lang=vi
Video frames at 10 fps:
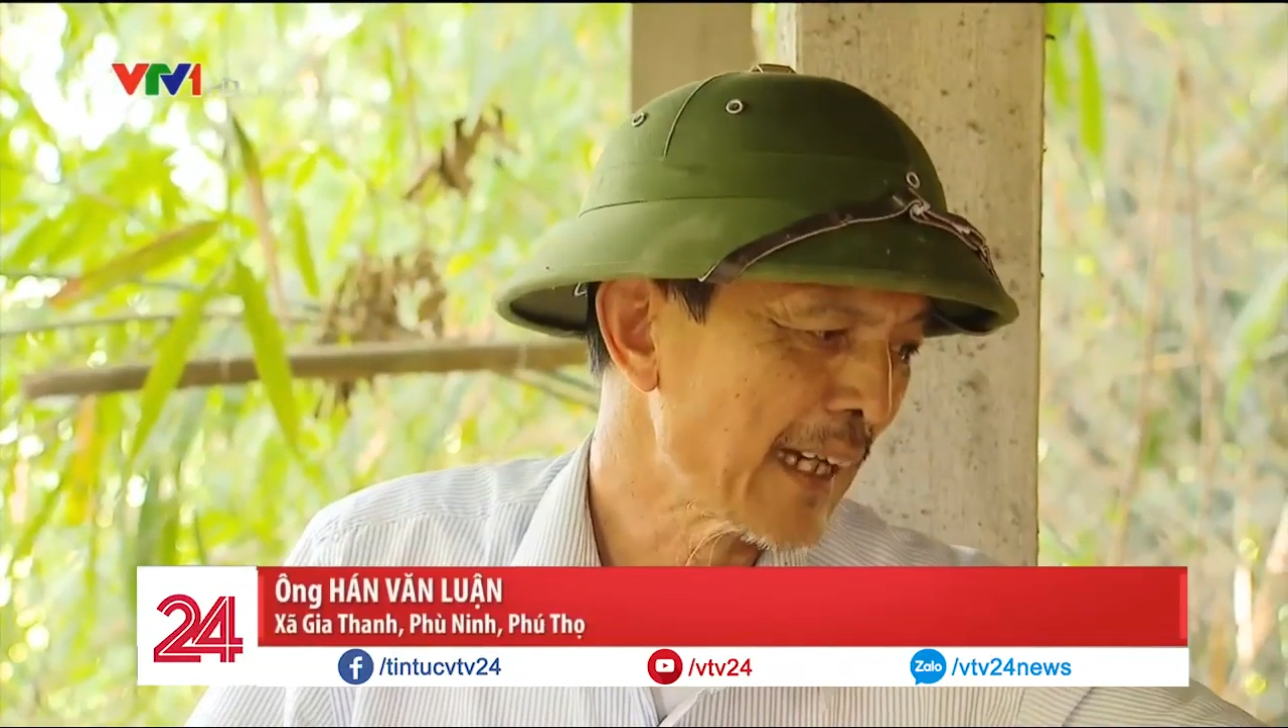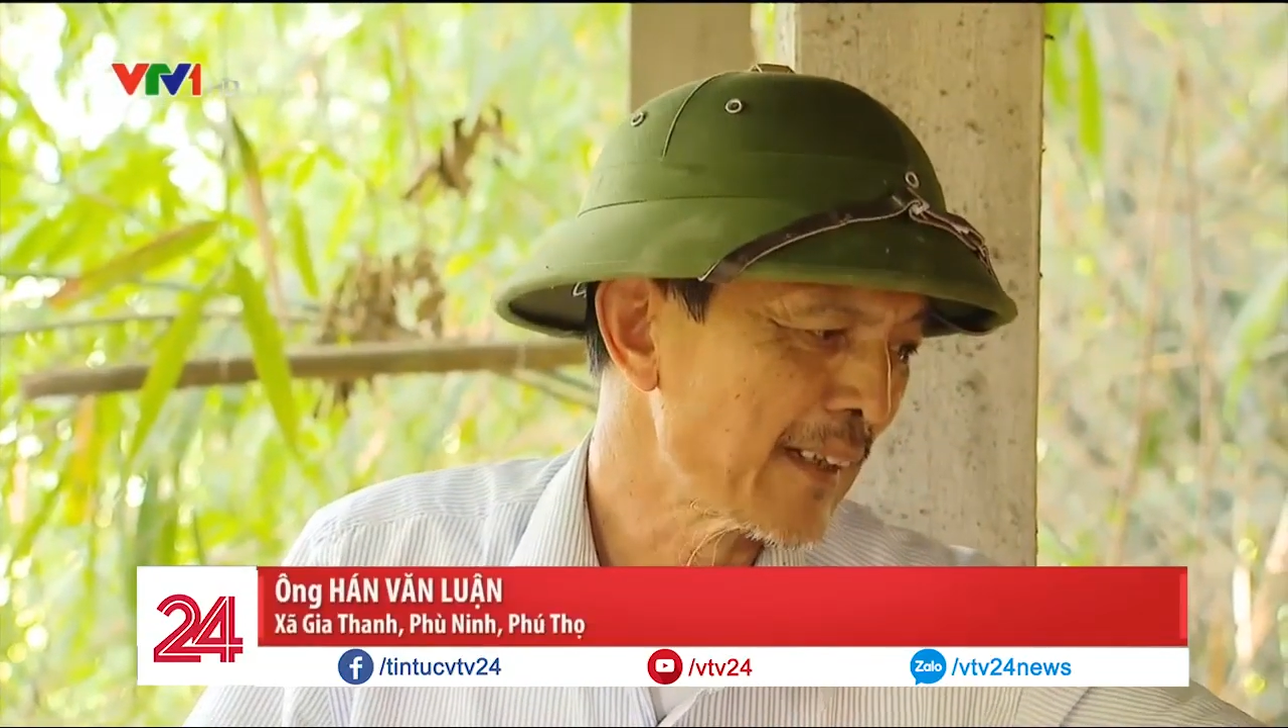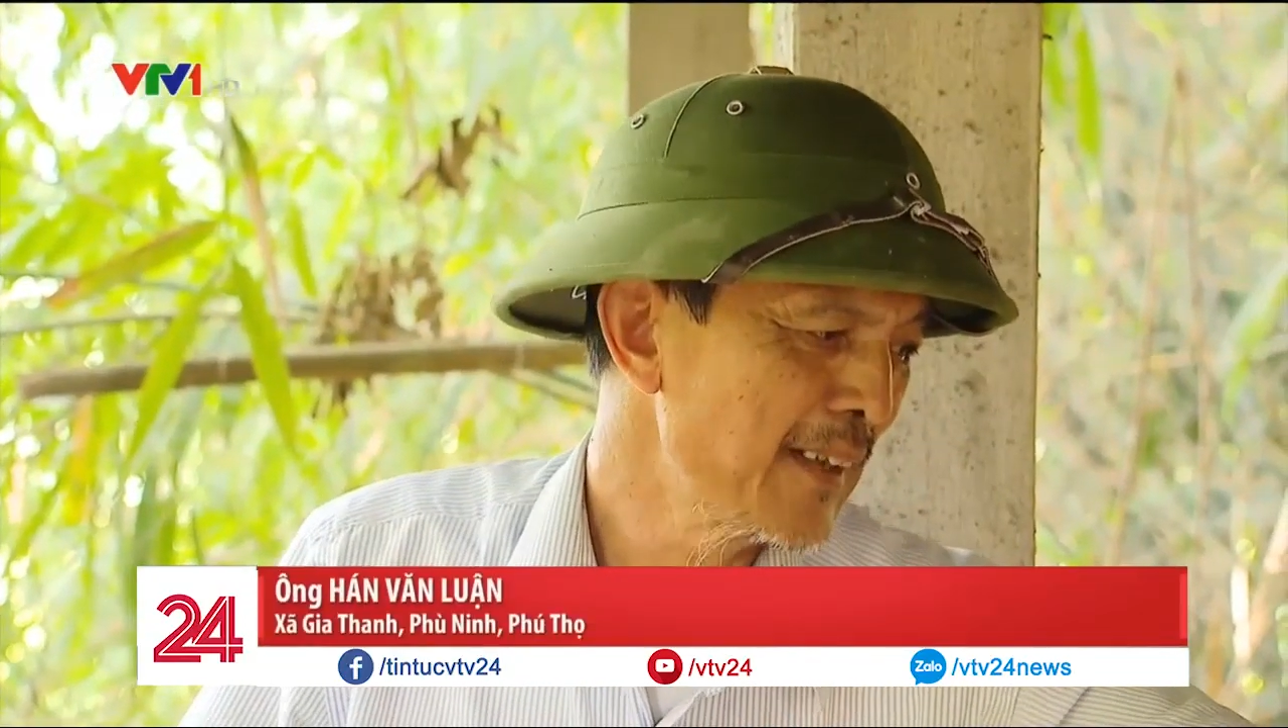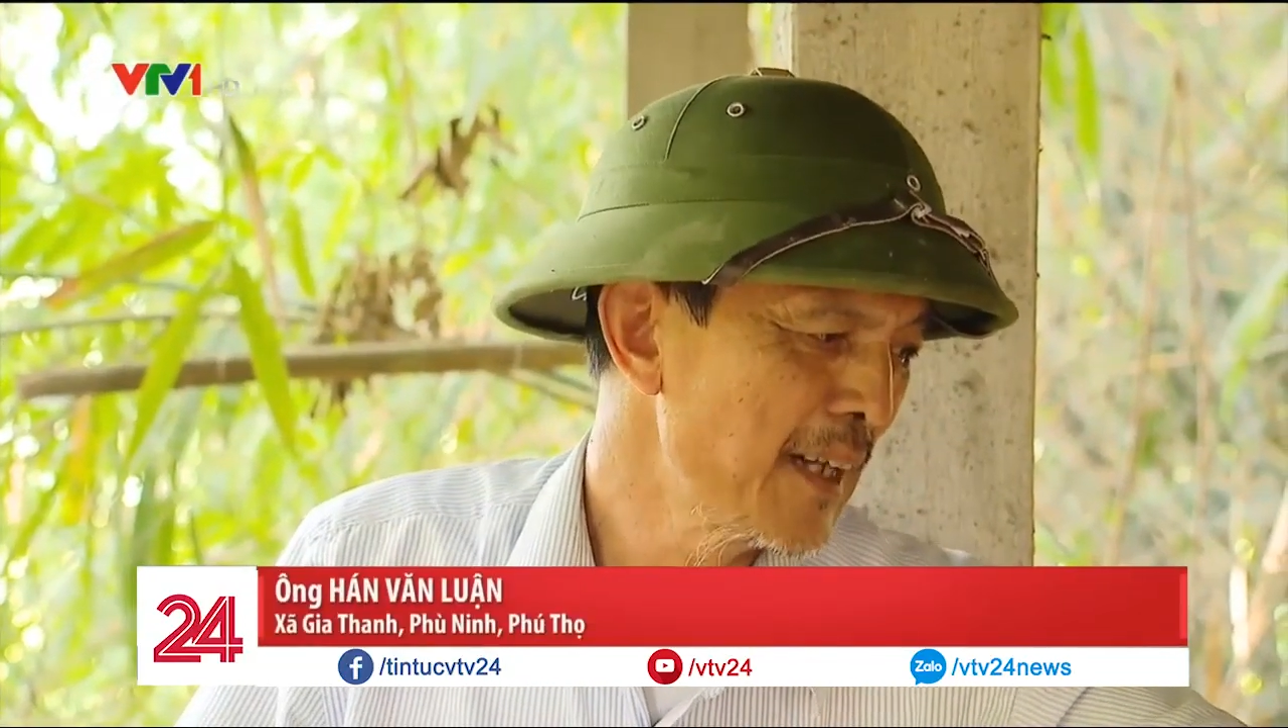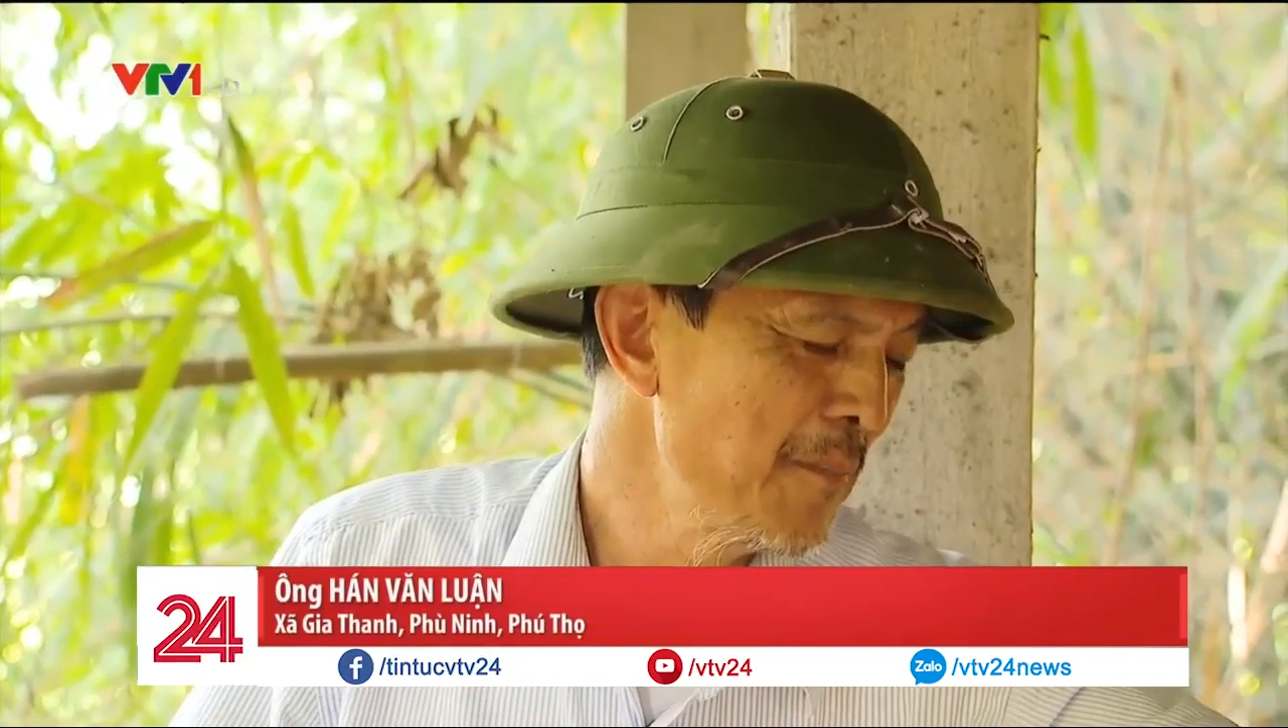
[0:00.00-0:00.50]

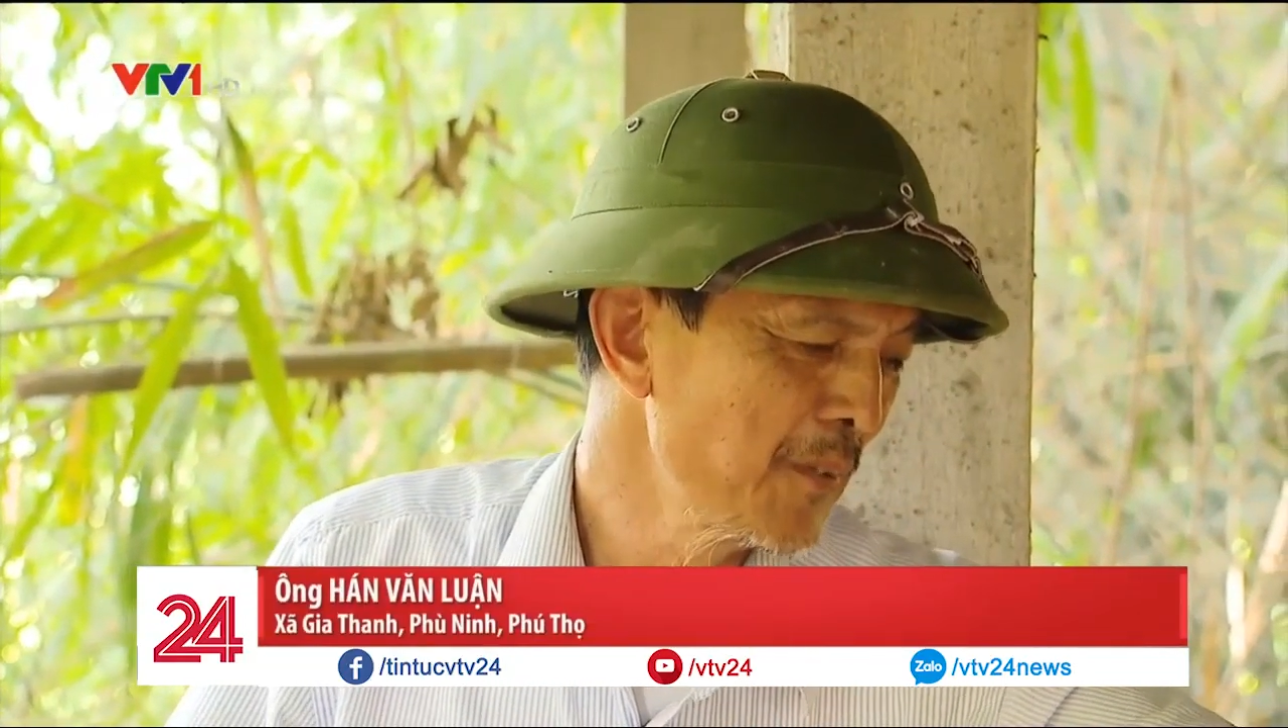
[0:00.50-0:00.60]
mạch nó